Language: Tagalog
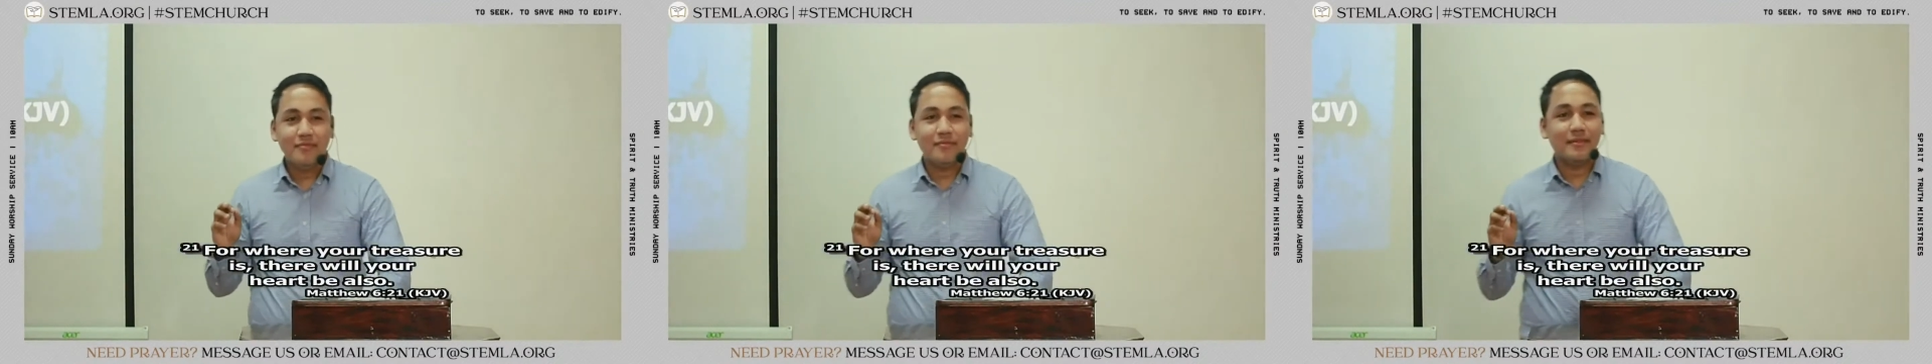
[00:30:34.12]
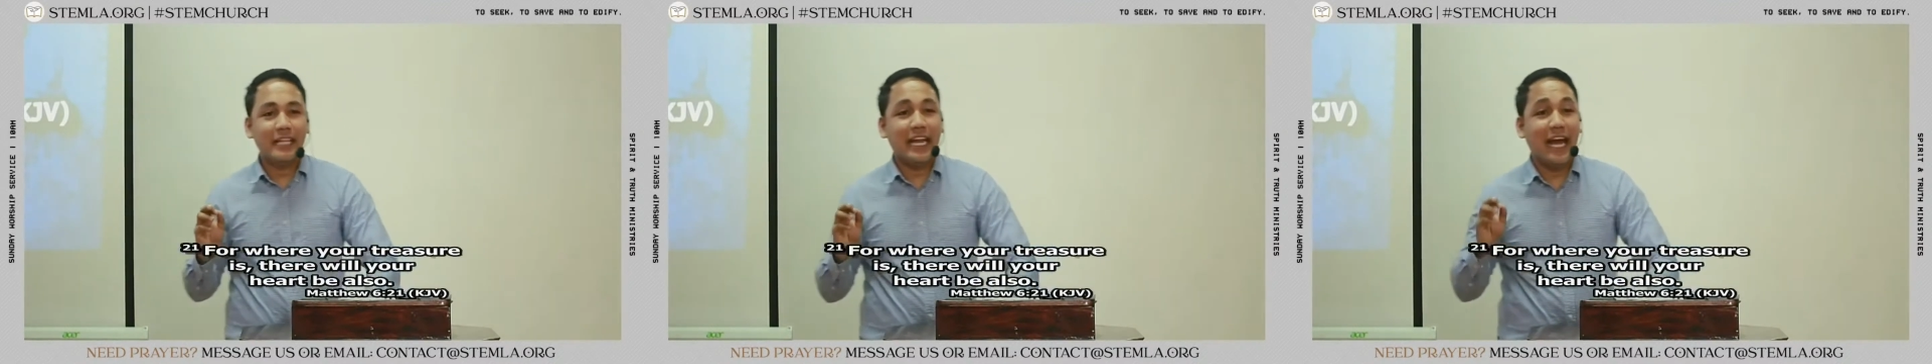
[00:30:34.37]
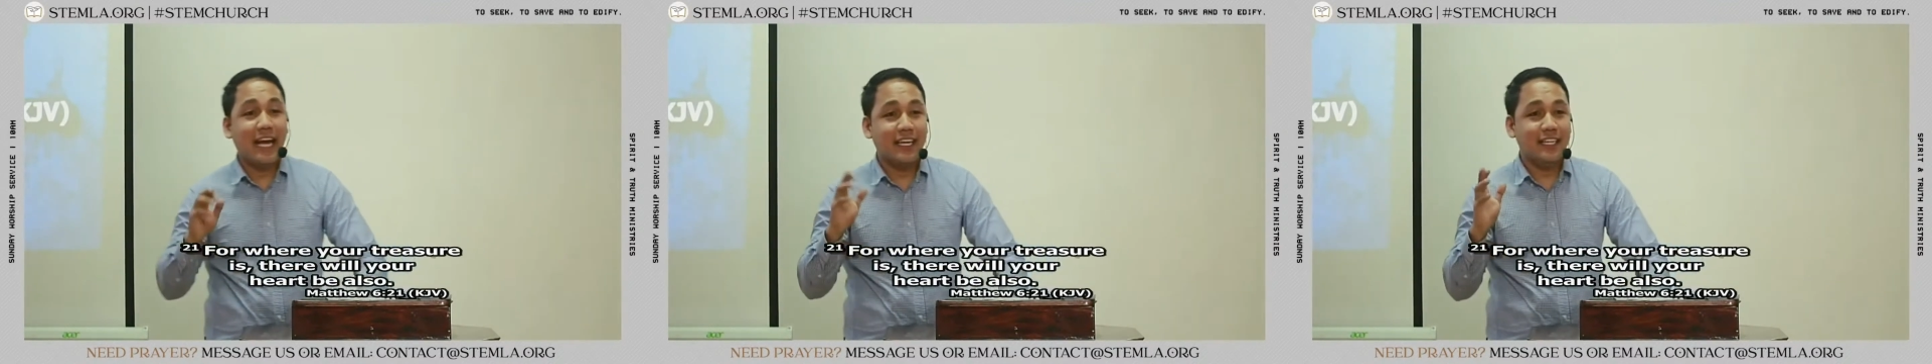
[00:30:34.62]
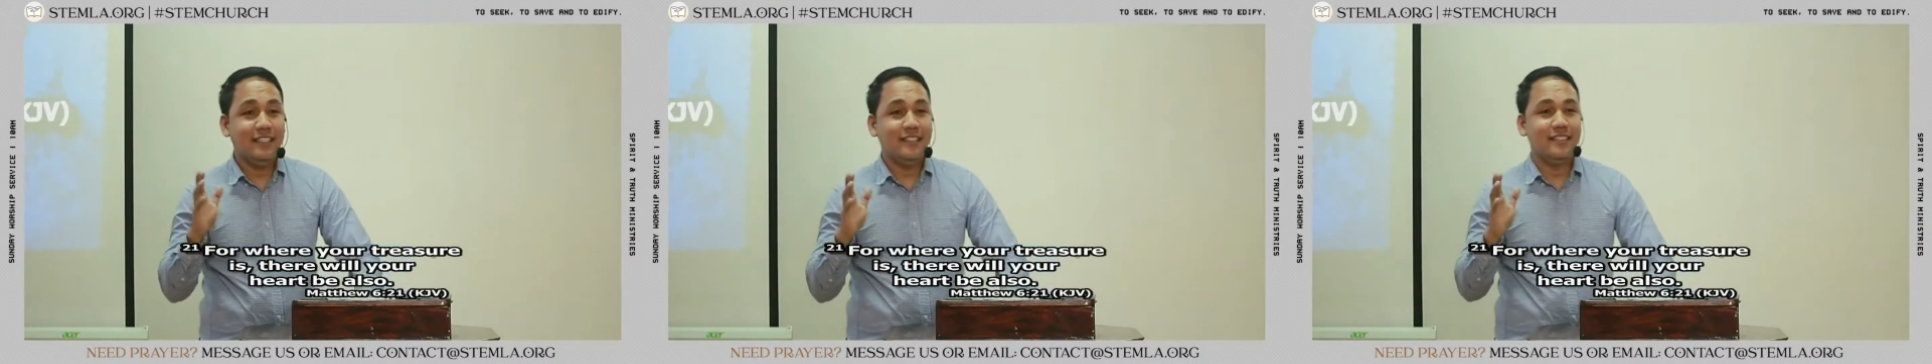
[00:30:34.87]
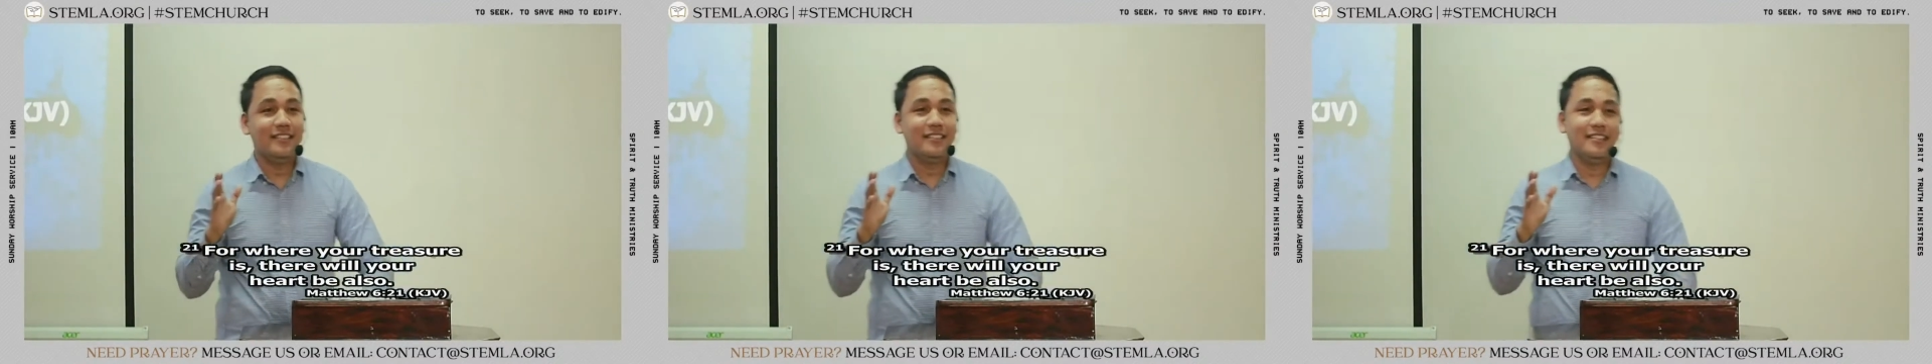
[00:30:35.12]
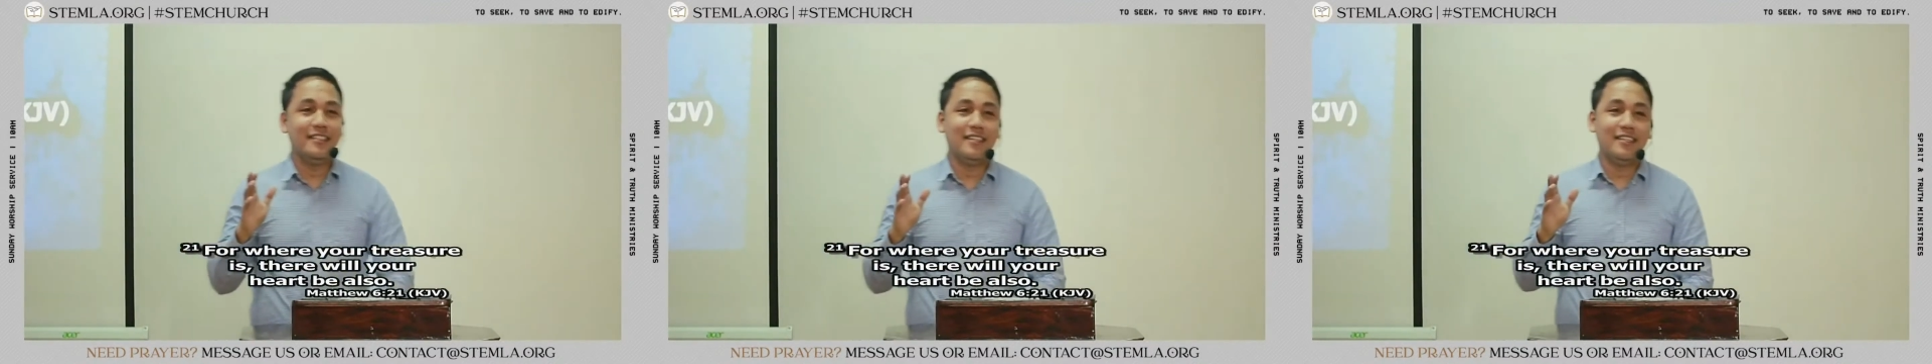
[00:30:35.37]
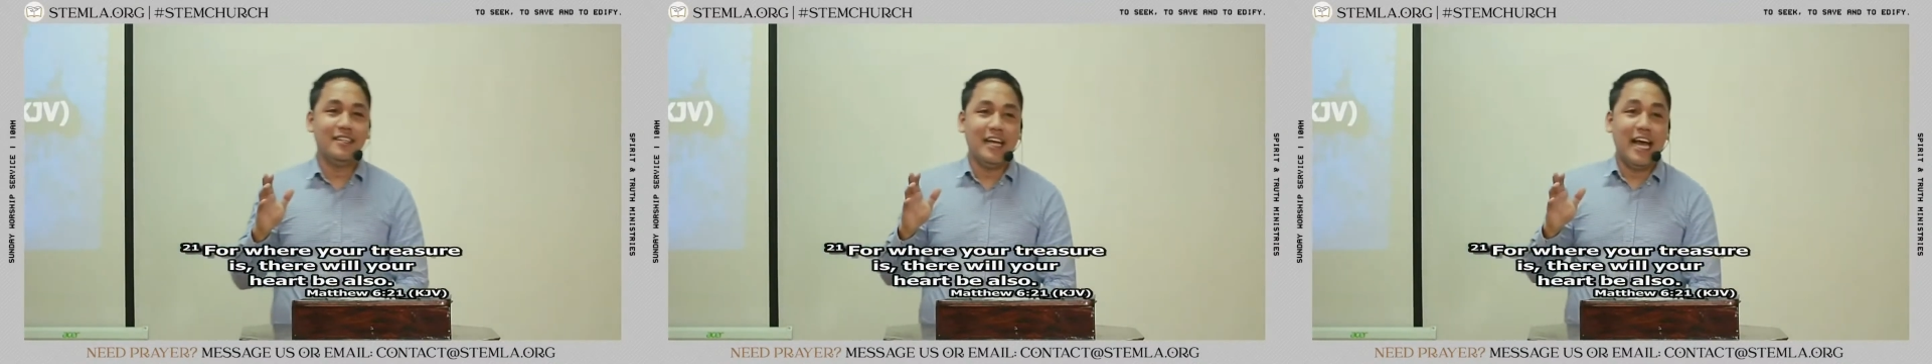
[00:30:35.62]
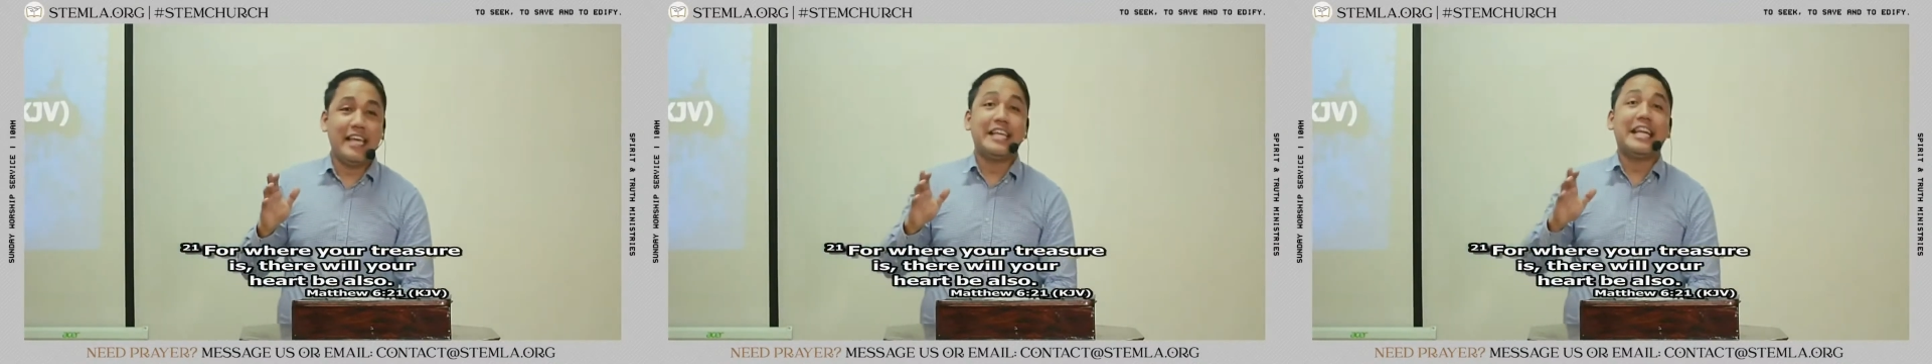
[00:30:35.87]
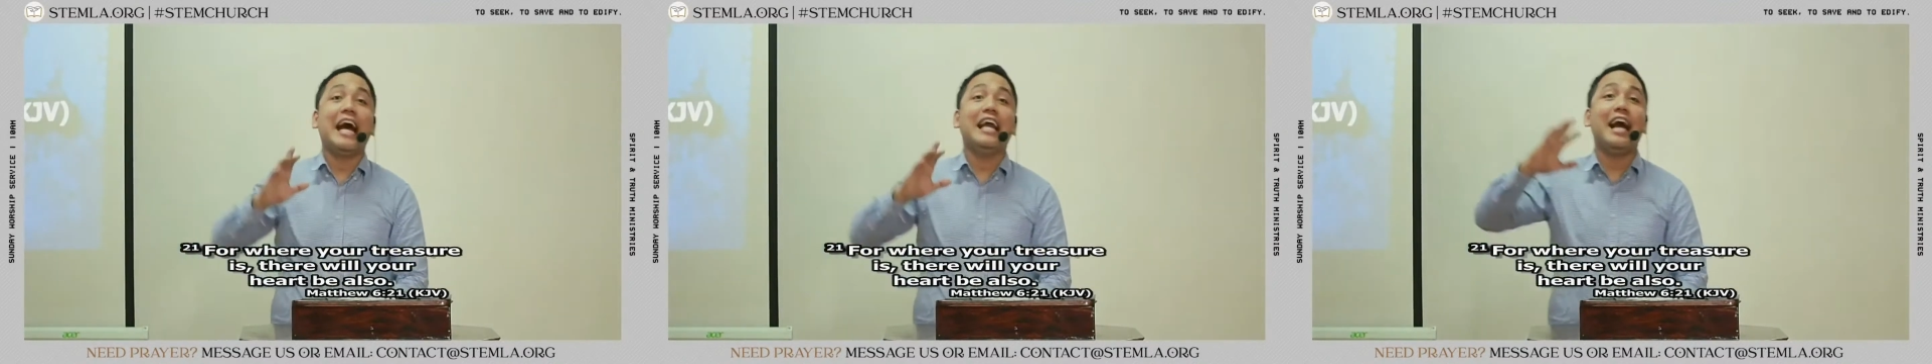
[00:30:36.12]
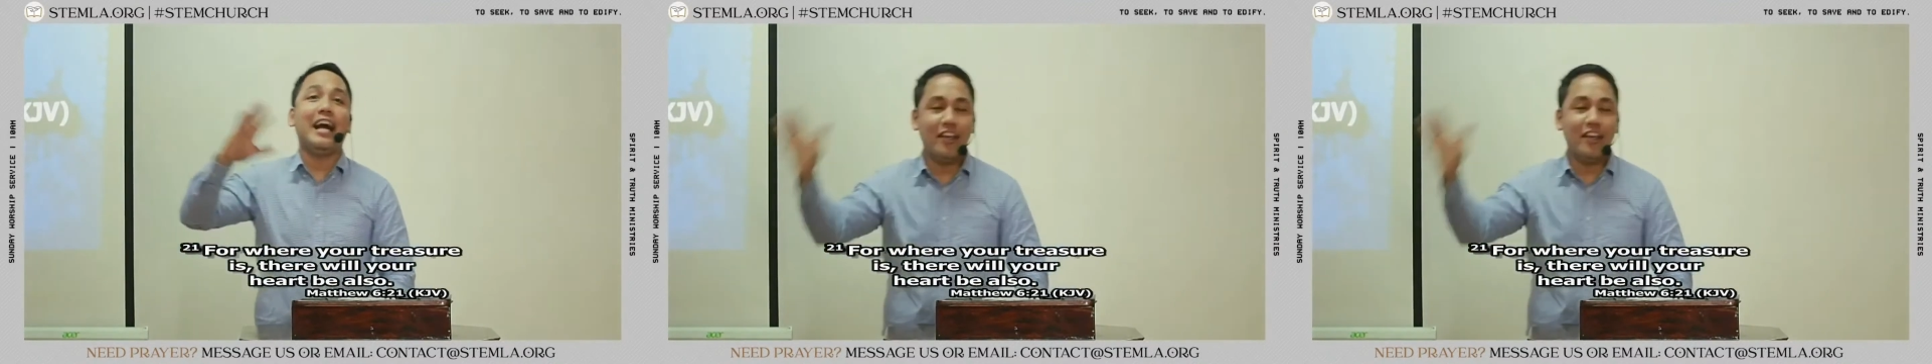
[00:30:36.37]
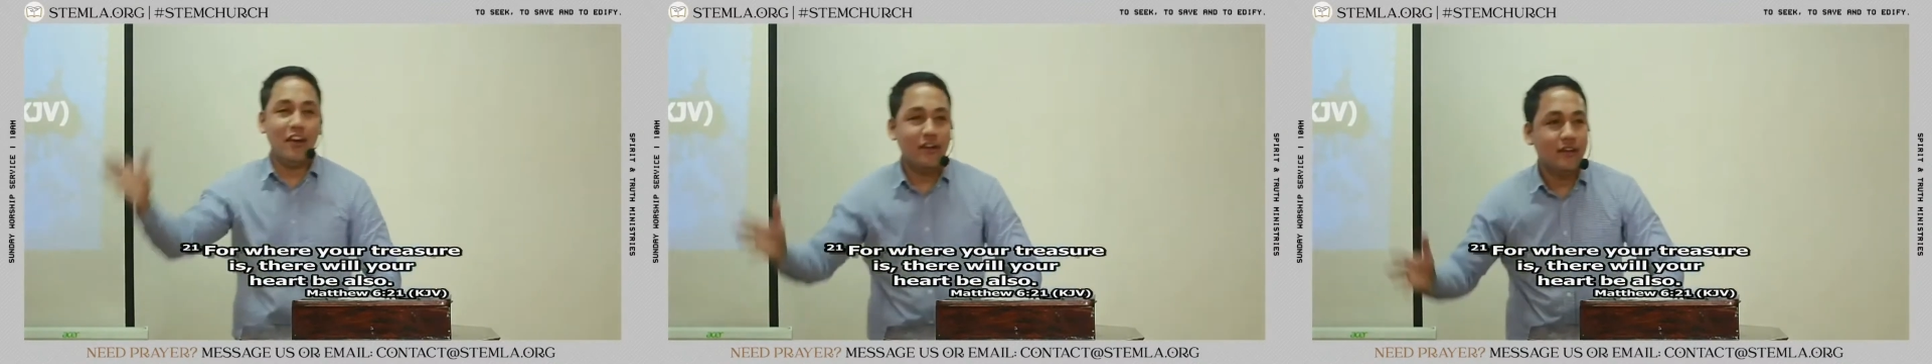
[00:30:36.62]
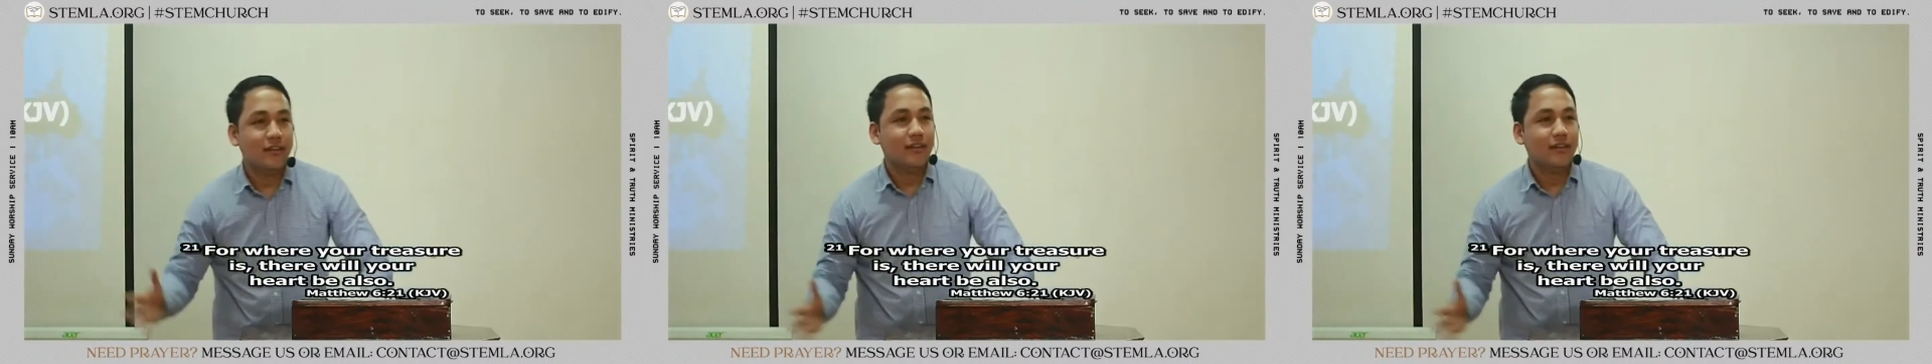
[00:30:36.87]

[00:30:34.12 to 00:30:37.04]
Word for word: Dalangin? Ay, igalang. Ayun.